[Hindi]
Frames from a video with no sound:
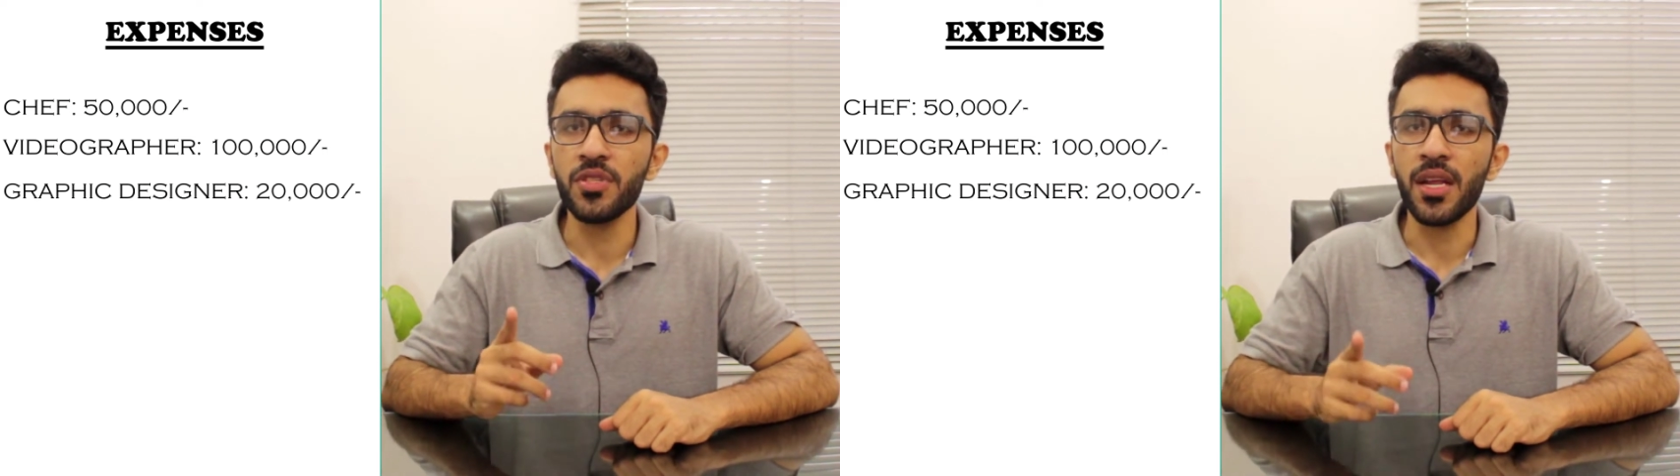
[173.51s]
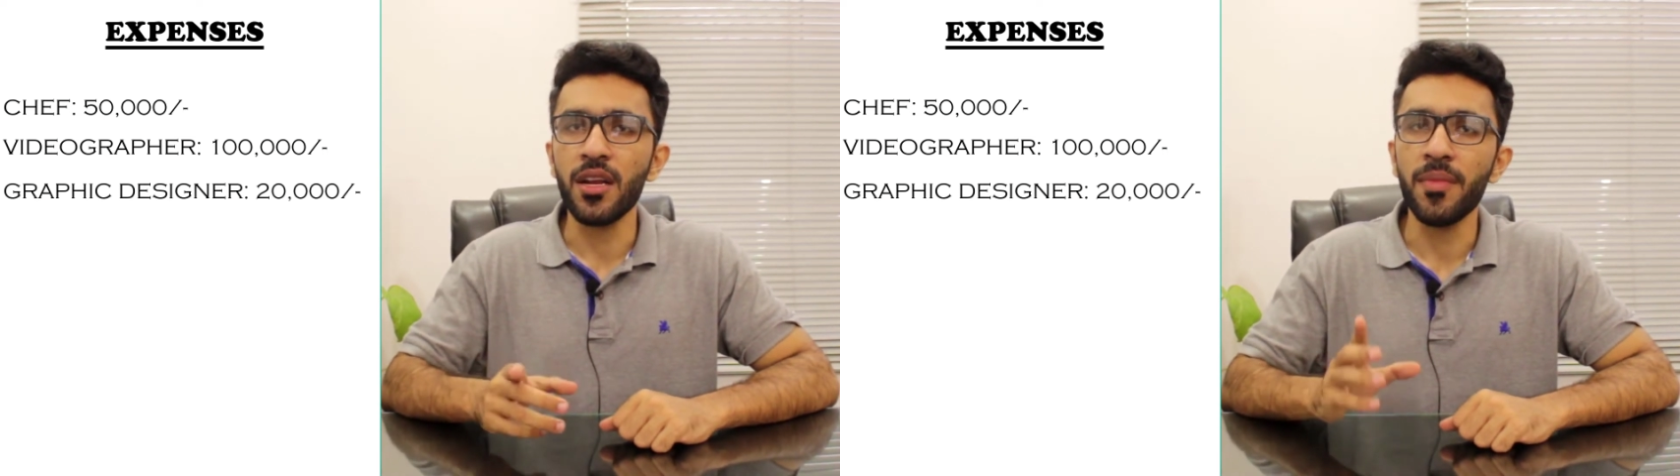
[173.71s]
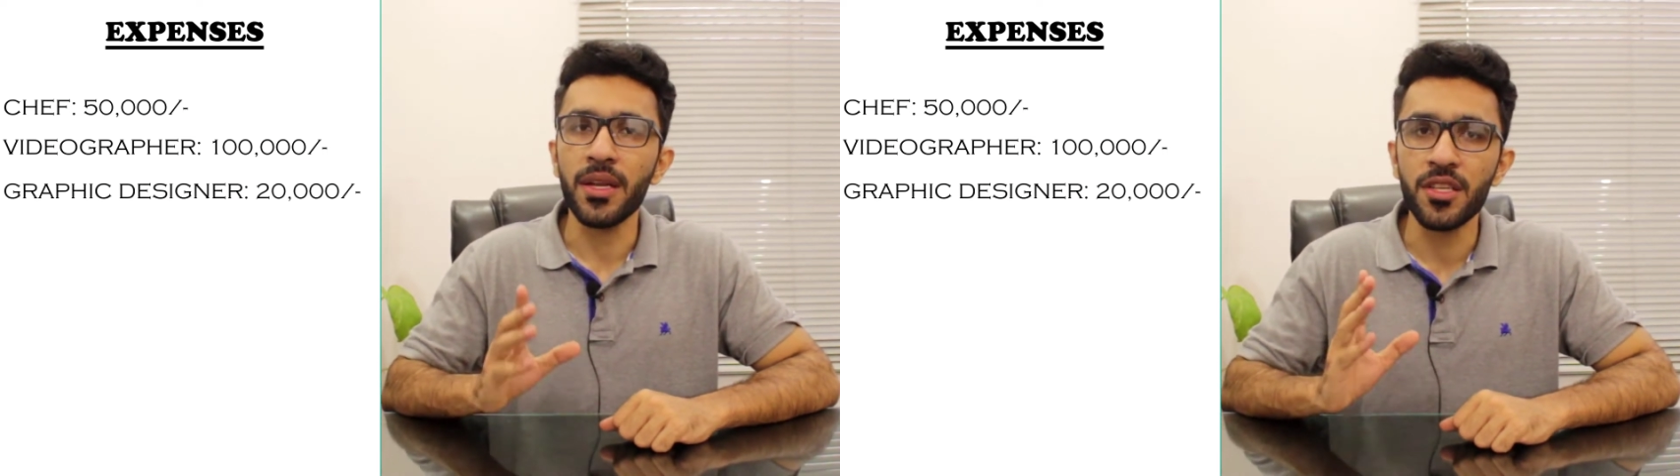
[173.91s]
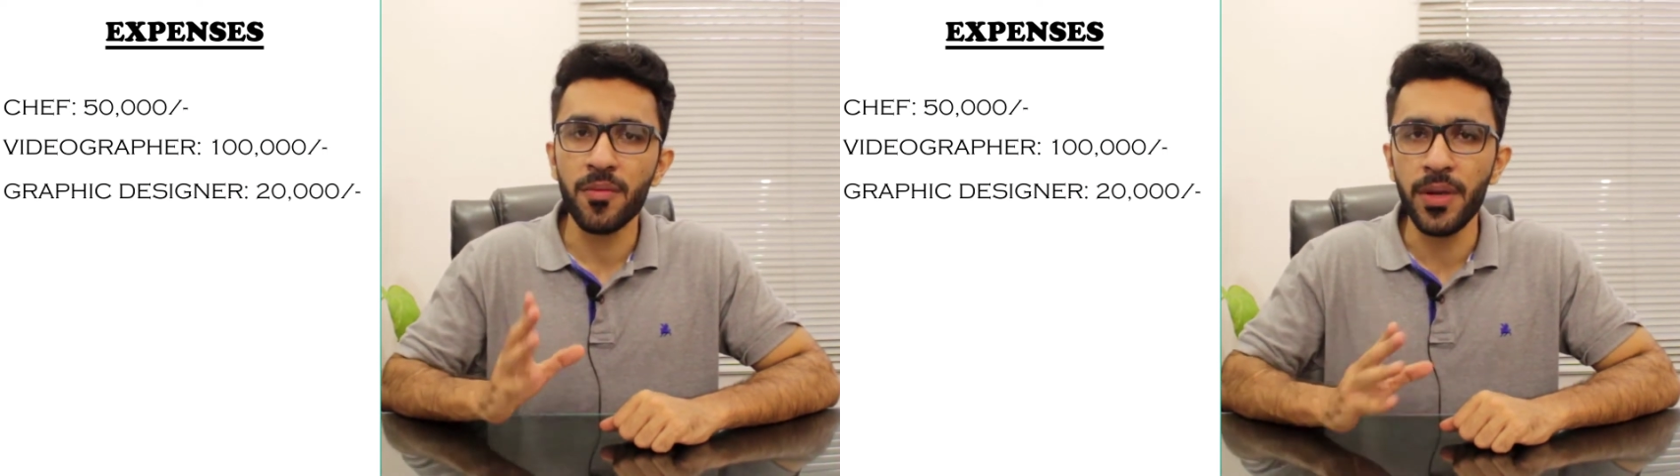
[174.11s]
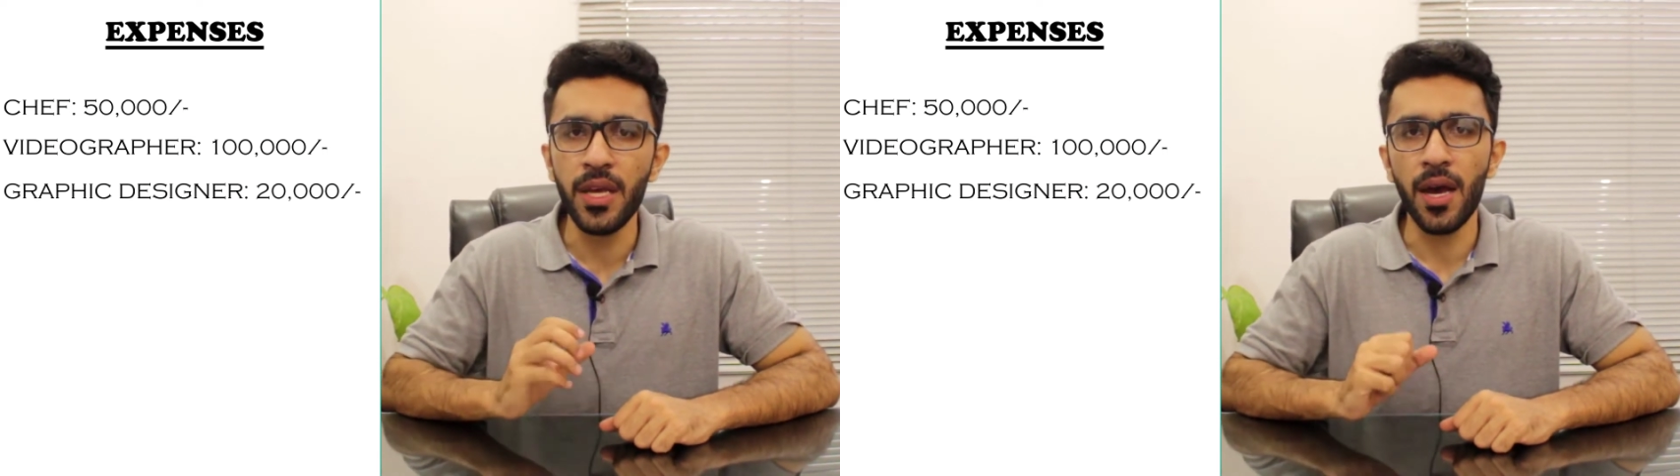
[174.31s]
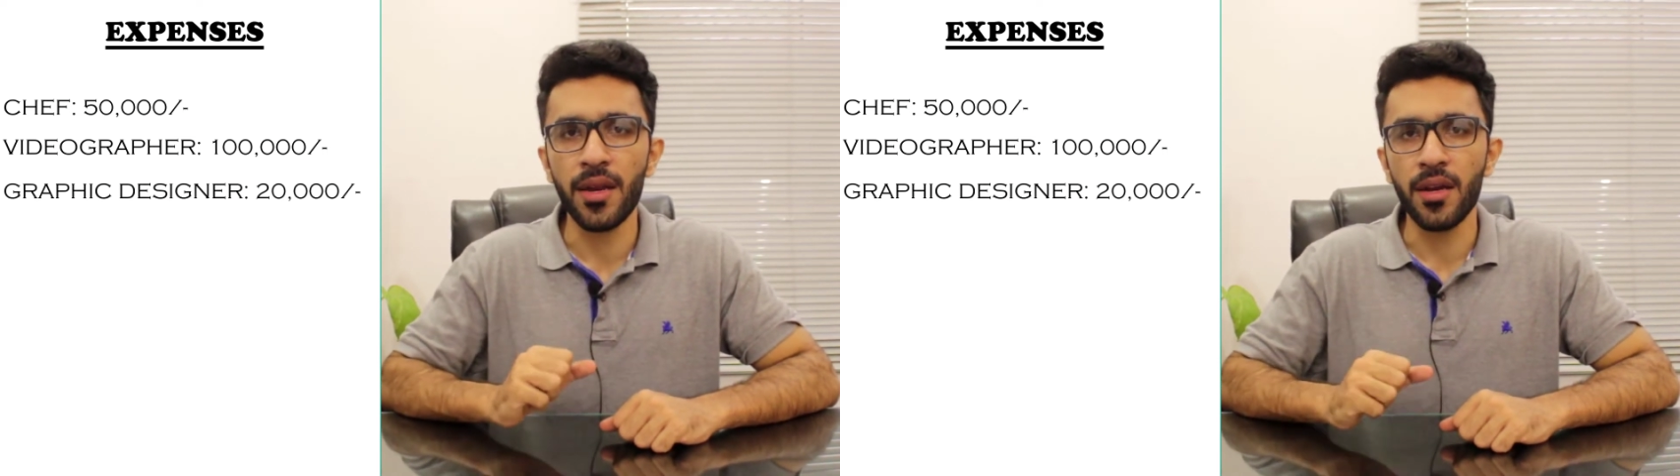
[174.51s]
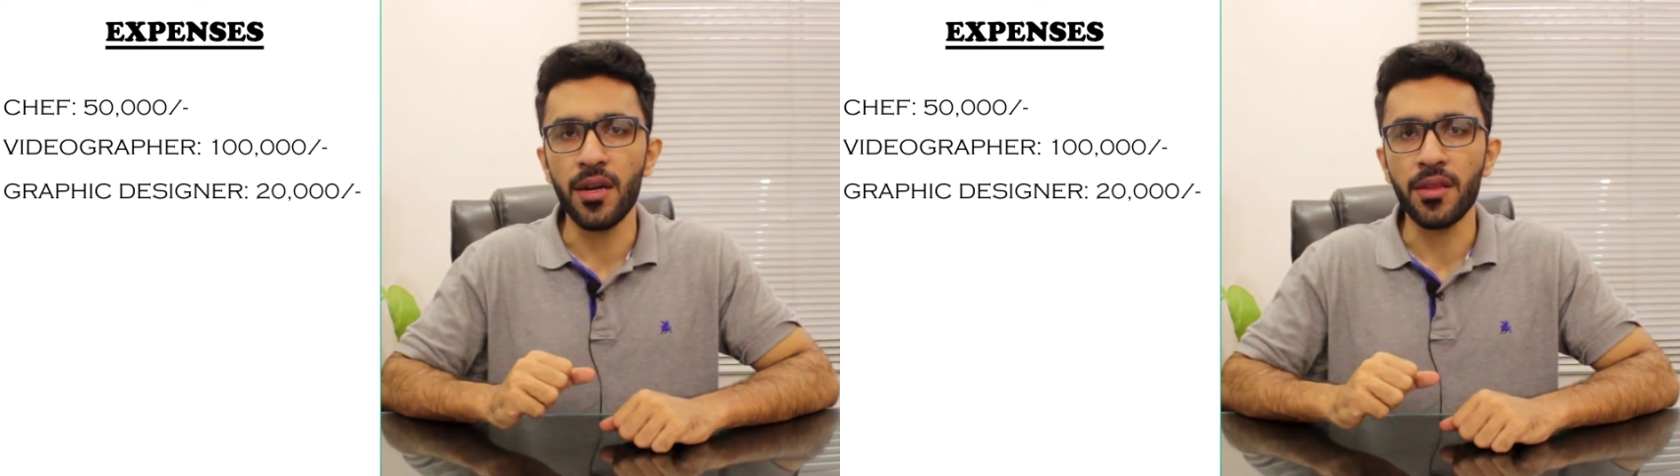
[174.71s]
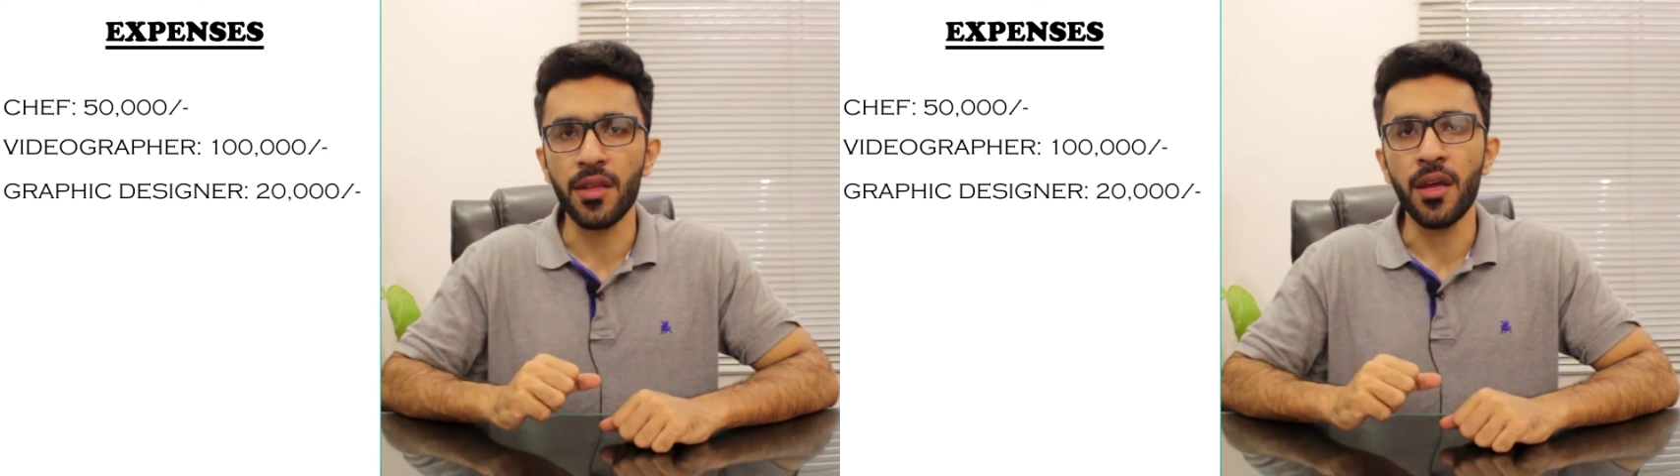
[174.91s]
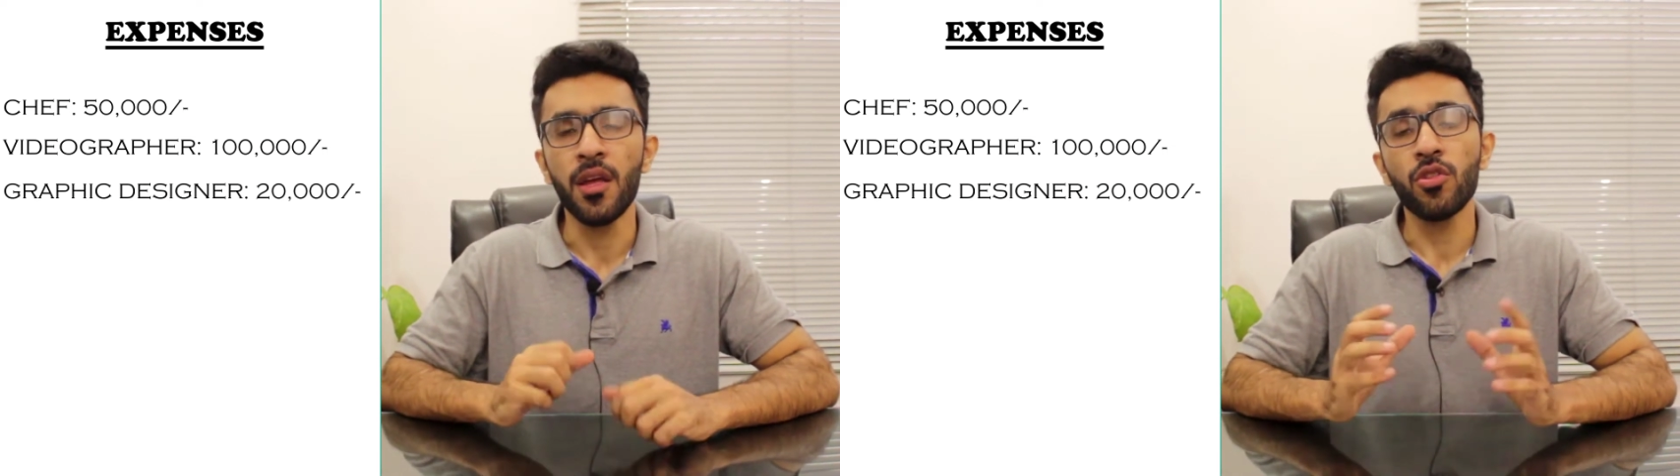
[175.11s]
चैनल मैनेजर भी हायर कर लेते हैं